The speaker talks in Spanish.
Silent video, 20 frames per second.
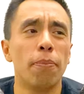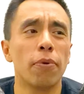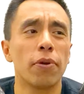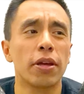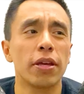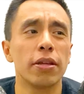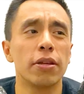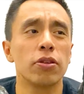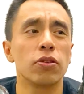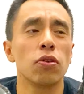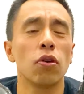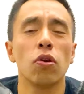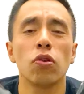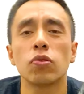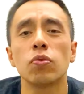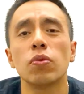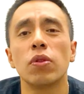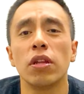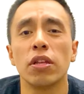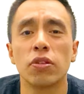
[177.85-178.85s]
porque yo
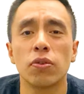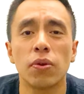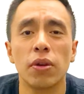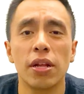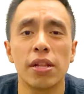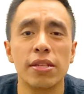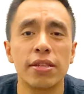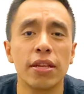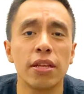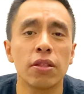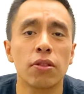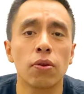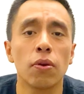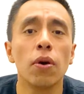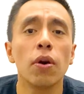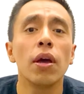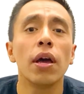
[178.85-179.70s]
los utilizo en el centro.